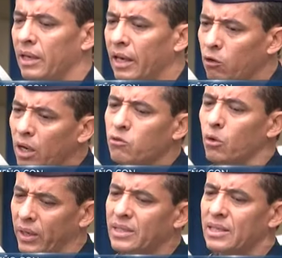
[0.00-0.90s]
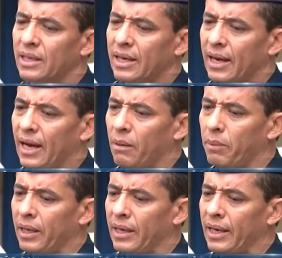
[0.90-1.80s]
Ellos a su vez, al
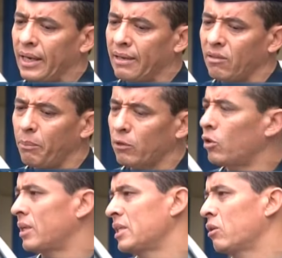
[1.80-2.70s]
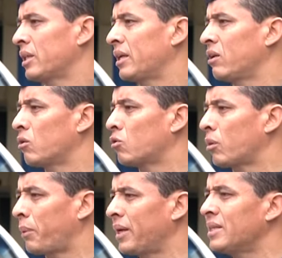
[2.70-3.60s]
ver que esta persona ha sido detenida en
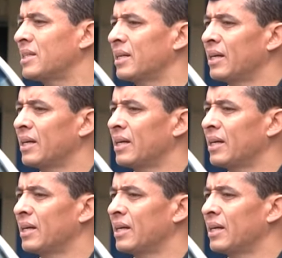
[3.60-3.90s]
nuestro país,